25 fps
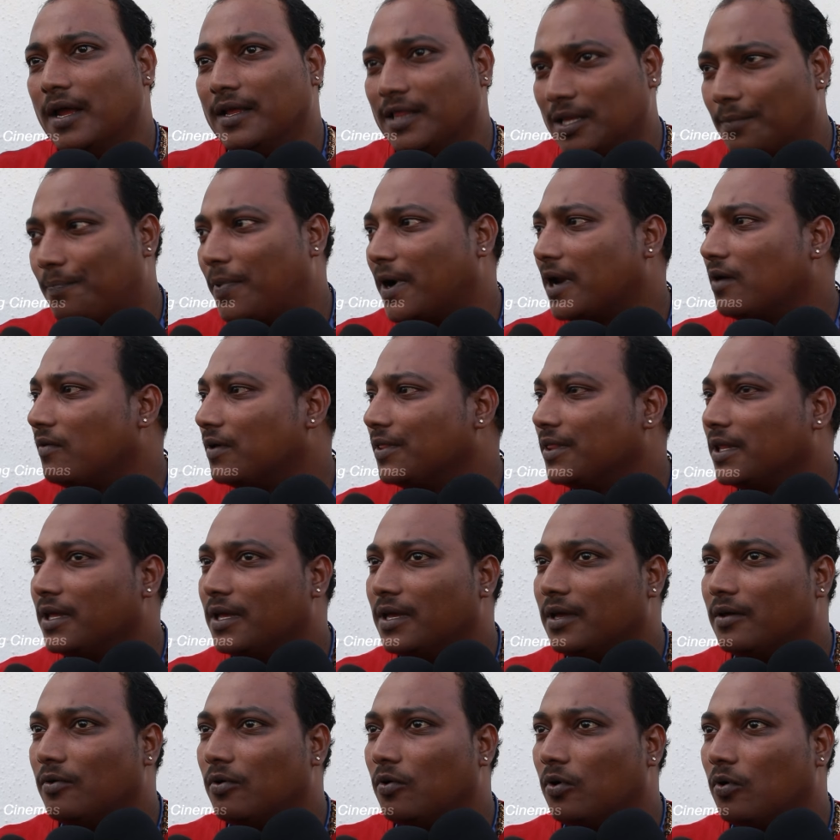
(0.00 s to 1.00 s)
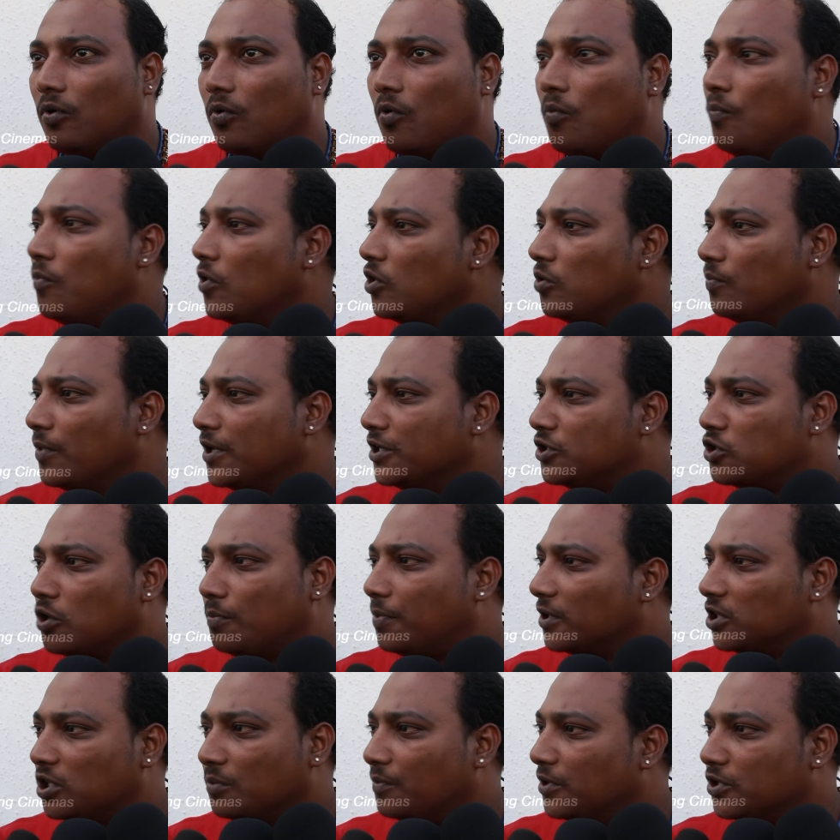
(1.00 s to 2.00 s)
இந்த படம் வந்து ஒரு ஒம்பது மணி ஷோ
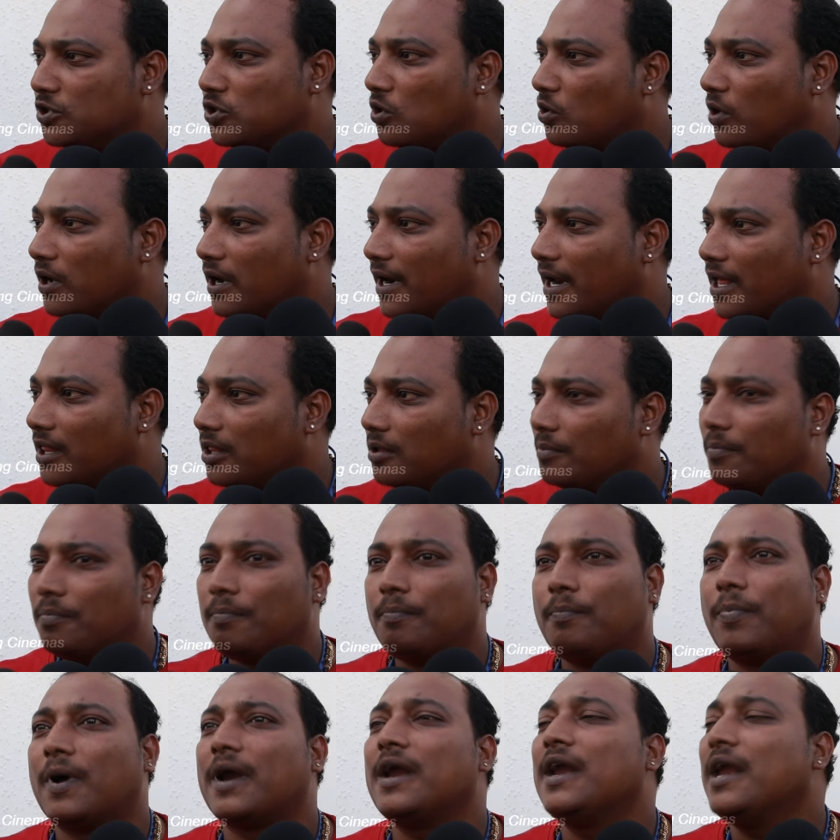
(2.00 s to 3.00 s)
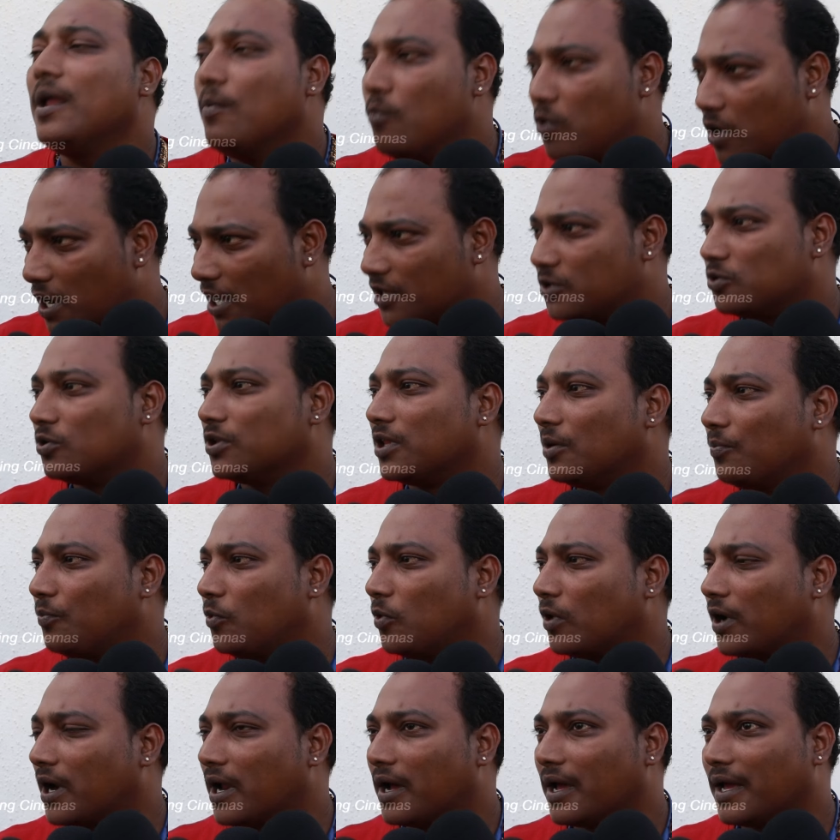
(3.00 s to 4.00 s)
பத்து மணி ஷோ கூட கிடையாது பன்னெண்டே முக்கால் ஷோ தான்
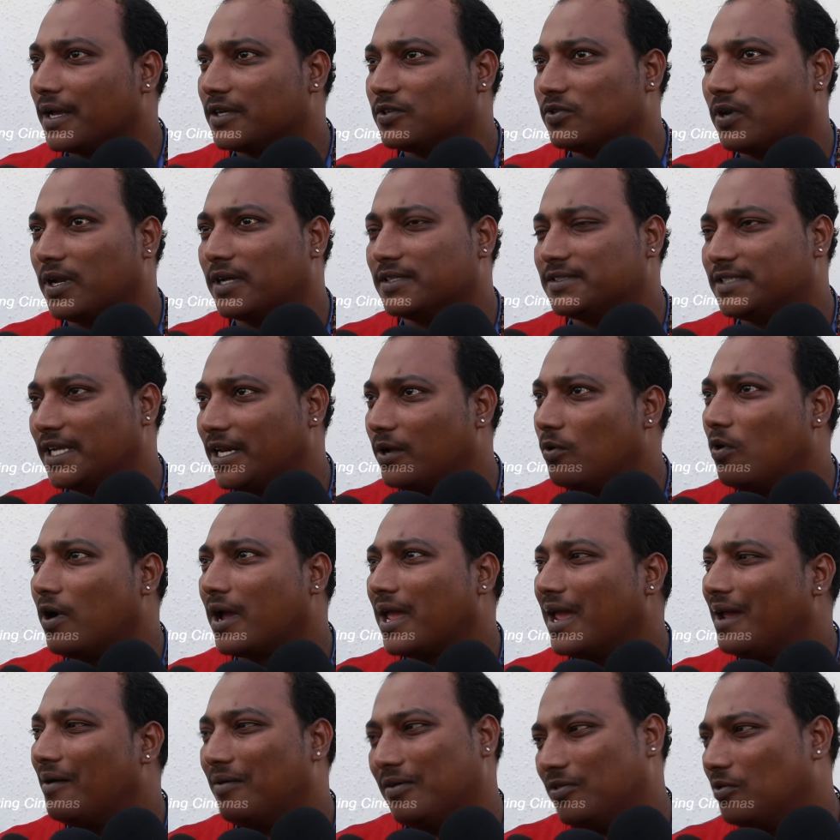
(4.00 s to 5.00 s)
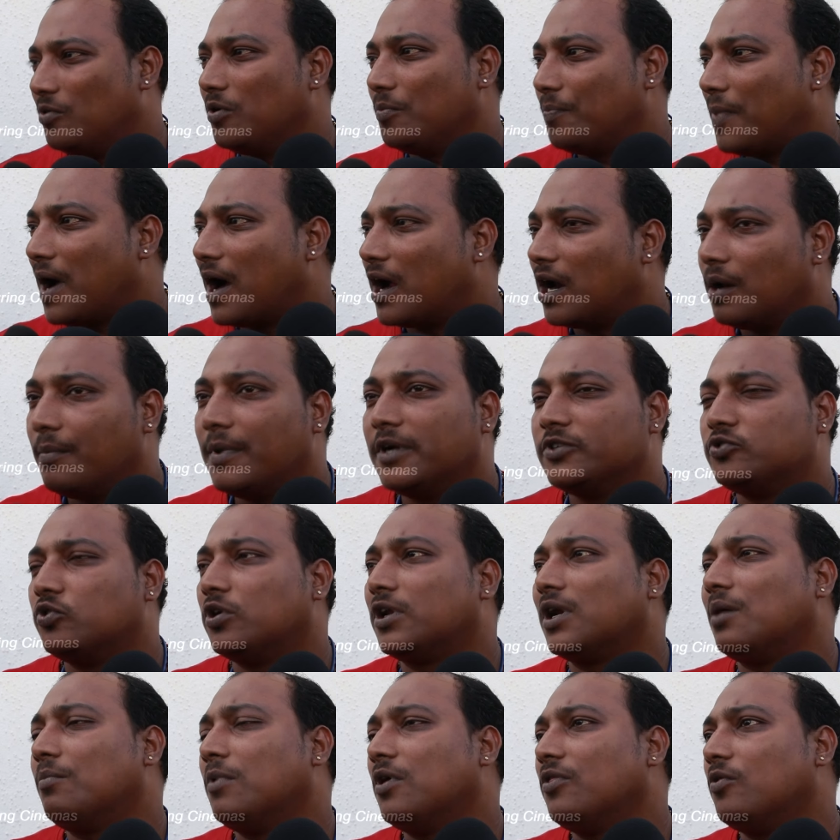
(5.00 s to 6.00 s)
போடுறாங்க ஆக்சுவலாக சரி ஓகே இது ஒன்று பார்க்கணுமேனு
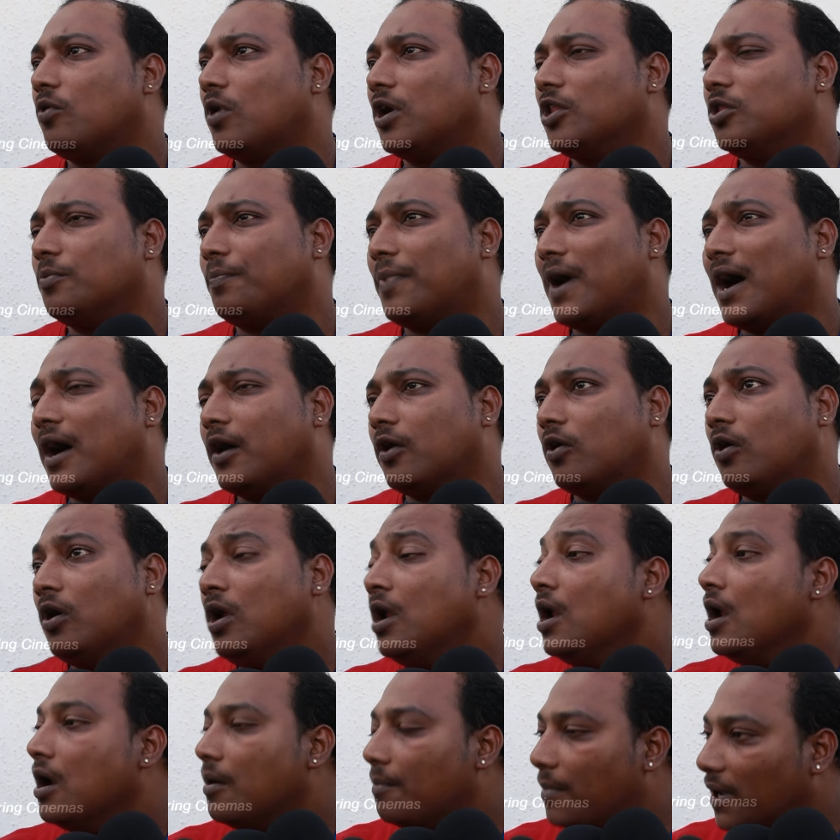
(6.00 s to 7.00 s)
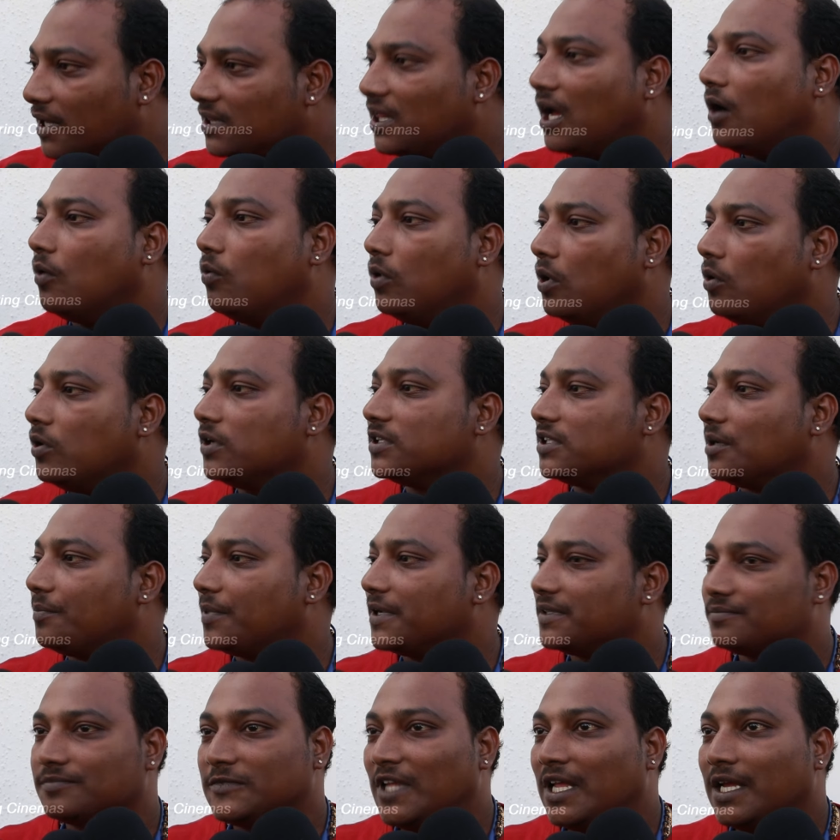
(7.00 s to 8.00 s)
சொல்லிட்டு நம்மள வந்து உட்காந்து பார்க்குறோம் பார்த்தா அவ்வளோ ஒரு
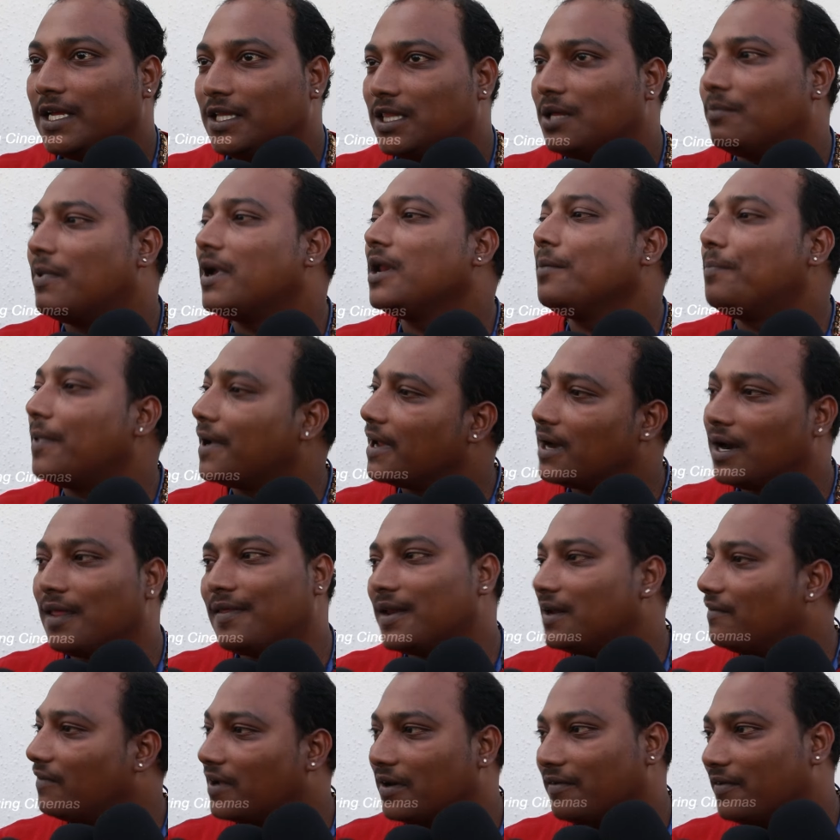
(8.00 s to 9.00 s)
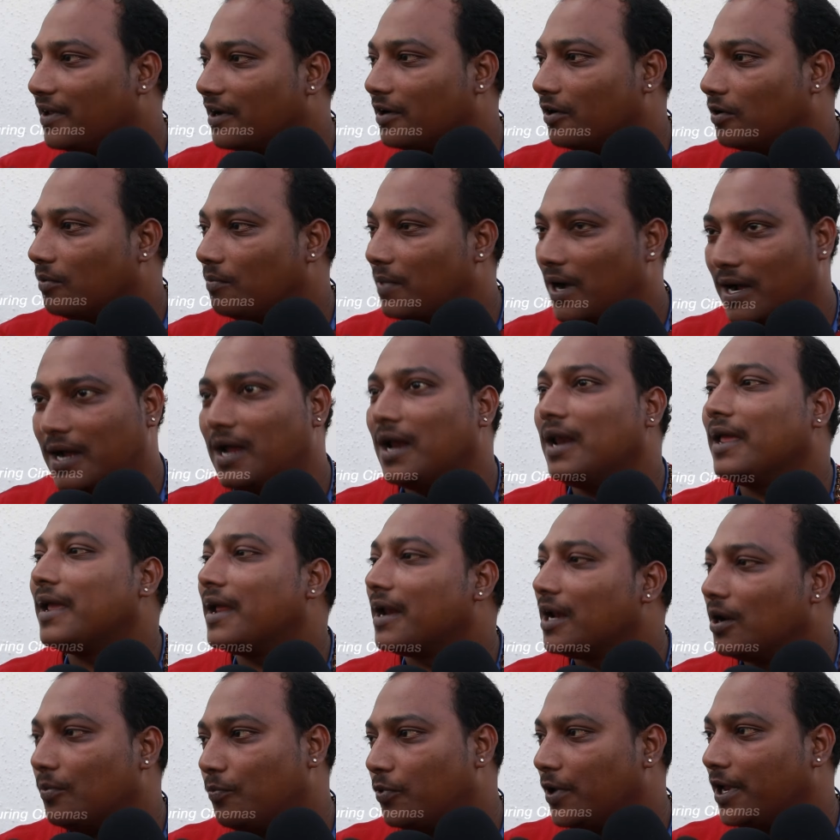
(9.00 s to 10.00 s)
சர்ப்ரைஸ் இந்த மாதிரி படங்களை தானே வரவேற்கணும்
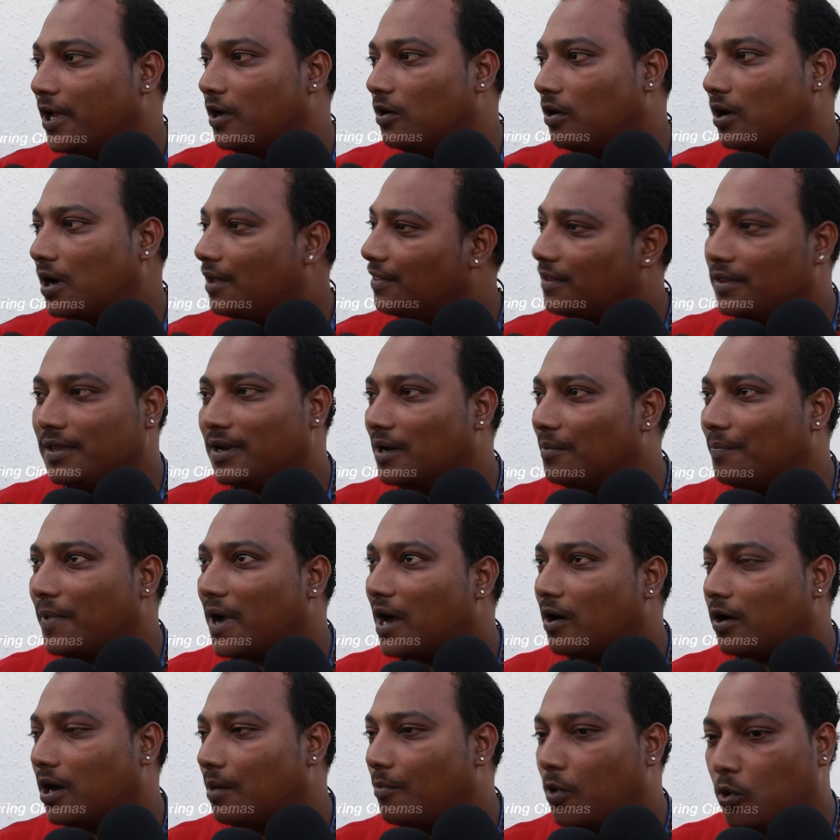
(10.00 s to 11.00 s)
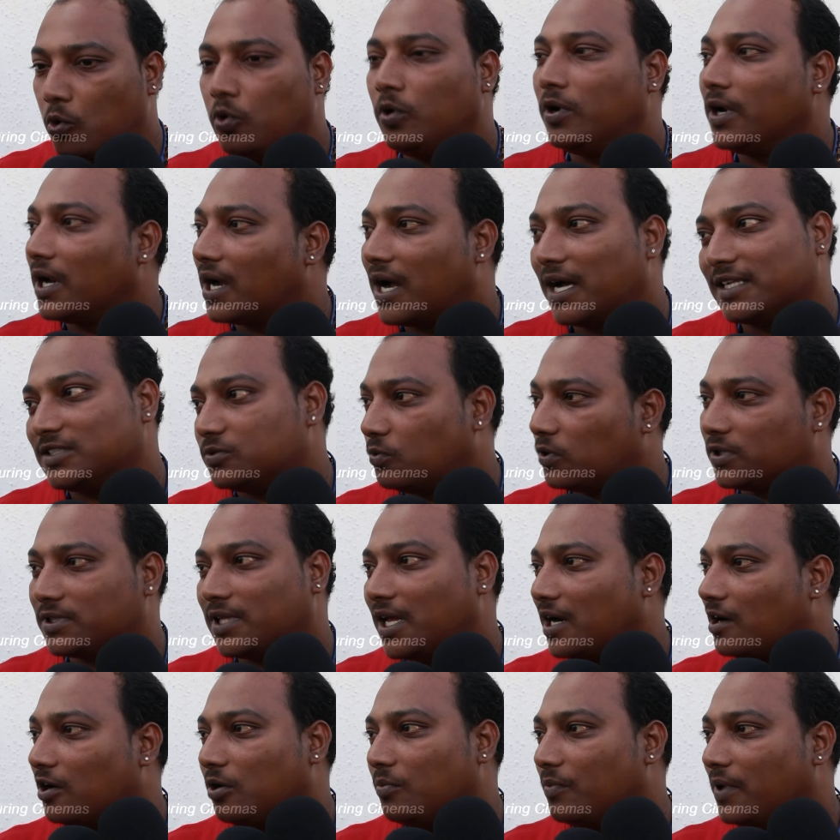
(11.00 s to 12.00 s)
மக்களுக்கு என்ன பிடிக்கும் அந்த இதெல்லாம் பார்க்கணும் நம்ம கொடுக்குற காசு
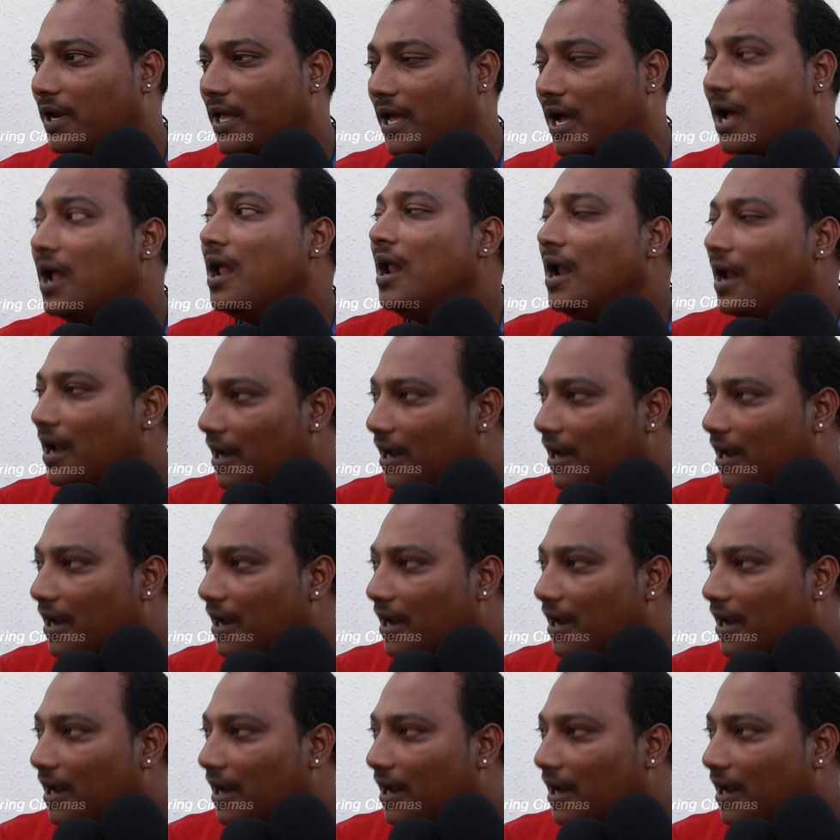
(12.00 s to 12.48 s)
ஒருத்தா இருக்கணும் இல்லையா